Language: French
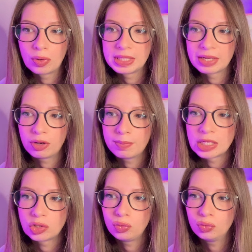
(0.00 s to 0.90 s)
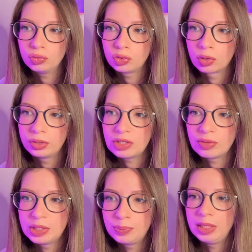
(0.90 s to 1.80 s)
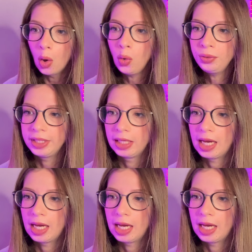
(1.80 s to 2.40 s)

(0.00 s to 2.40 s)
que les informations sur l'hôtel soient disponibles. Ok,